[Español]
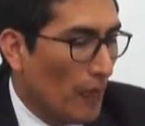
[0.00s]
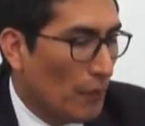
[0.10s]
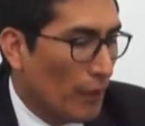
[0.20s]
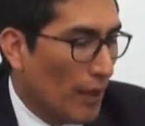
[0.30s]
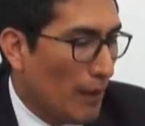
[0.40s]

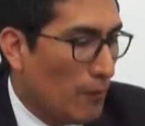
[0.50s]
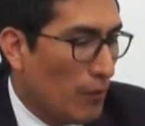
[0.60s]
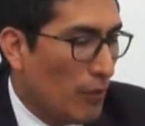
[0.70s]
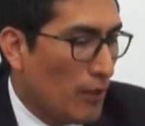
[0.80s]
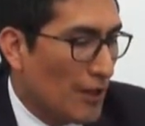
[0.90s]
Por
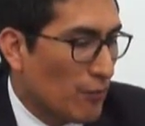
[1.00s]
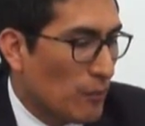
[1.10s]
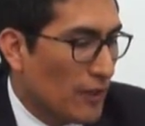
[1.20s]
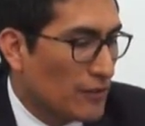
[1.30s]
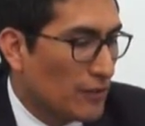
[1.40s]
ejemplo, la
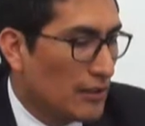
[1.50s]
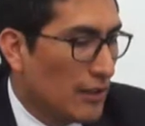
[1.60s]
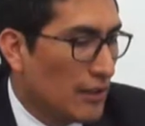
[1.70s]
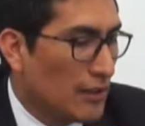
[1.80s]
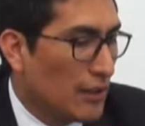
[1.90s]
recuperación
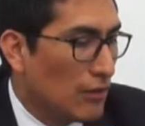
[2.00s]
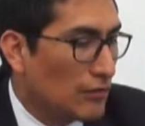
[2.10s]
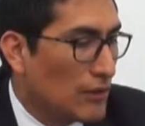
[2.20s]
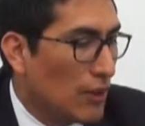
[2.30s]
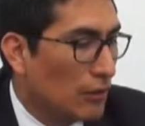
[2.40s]
de
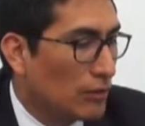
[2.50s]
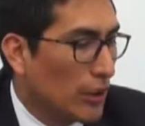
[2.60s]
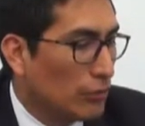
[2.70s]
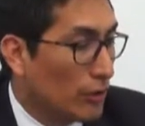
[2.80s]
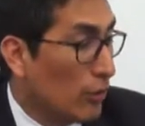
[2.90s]
dineros
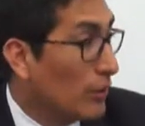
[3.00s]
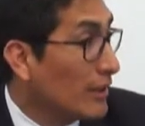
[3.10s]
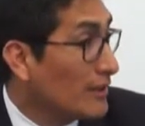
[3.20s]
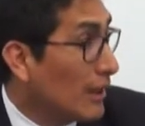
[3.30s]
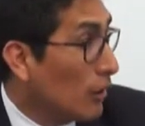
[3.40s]
incautados, de
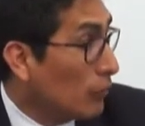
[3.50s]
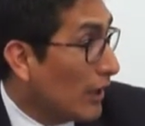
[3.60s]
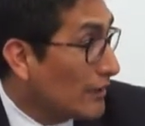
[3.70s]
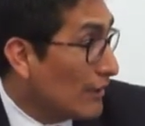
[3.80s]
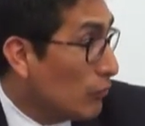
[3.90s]
cuentas
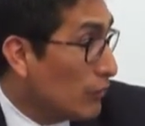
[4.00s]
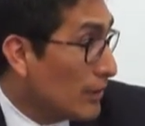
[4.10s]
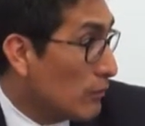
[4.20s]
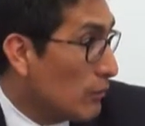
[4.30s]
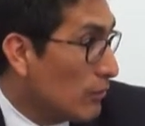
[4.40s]
incautadas en
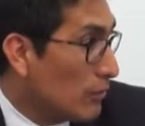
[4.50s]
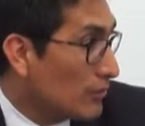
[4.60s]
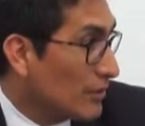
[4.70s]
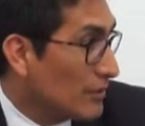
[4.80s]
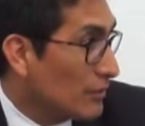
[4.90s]

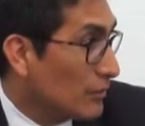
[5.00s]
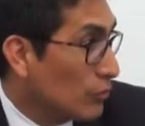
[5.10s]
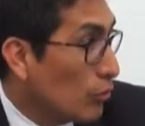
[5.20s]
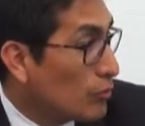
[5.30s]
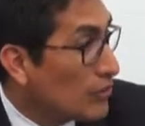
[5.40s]
Luxemburgo,
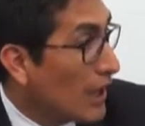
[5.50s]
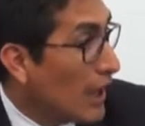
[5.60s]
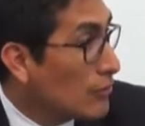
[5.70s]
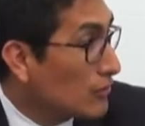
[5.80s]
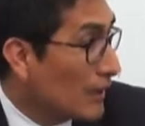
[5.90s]
12
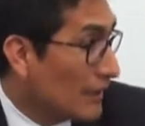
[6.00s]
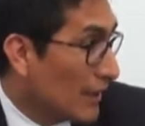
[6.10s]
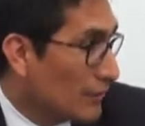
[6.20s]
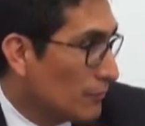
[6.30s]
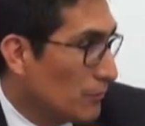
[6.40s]
años
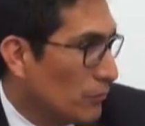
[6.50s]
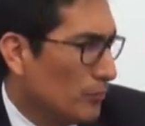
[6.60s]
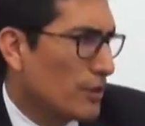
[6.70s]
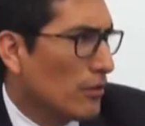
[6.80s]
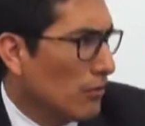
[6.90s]
atrás,
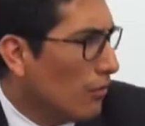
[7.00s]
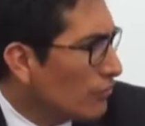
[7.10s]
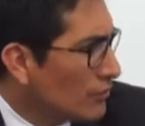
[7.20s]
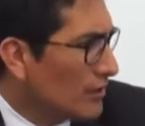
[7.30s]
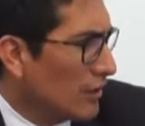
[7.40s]
perdón,
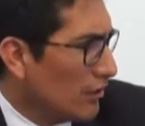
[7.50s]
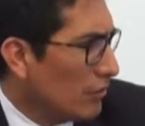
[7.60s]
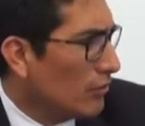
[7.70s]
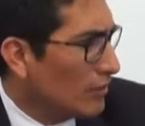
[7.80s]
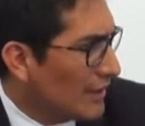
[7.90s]
11
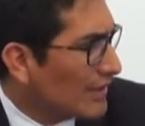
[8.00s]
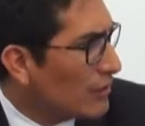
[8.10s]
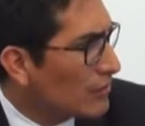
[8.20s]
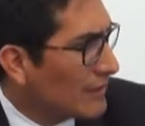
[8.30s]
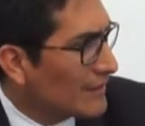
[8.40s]
o 10
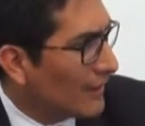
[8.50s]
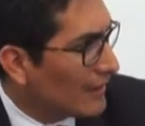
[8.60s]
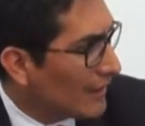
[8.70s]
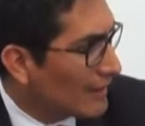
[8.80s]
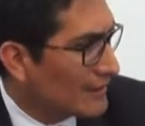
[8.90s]
años hacia
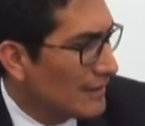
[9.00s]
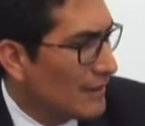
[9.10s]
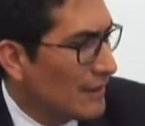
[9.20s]
atrás.